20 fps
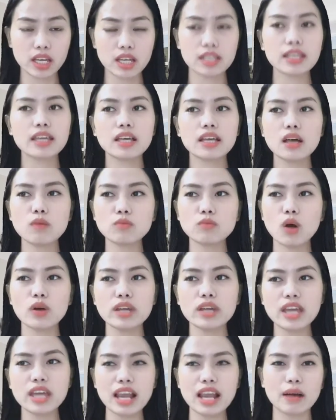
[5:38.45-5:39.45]
thì không có
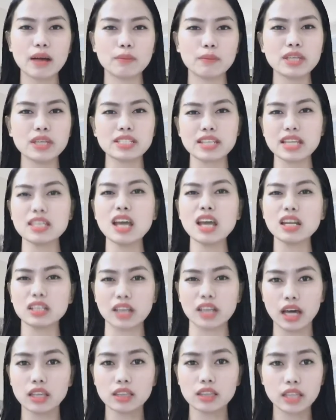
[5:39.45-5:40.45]
nghĩa là mình sẽ nhận
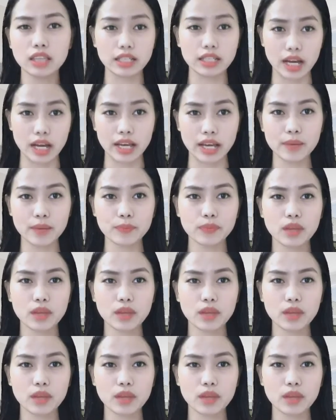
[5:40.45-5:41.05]
cái ân tình đấy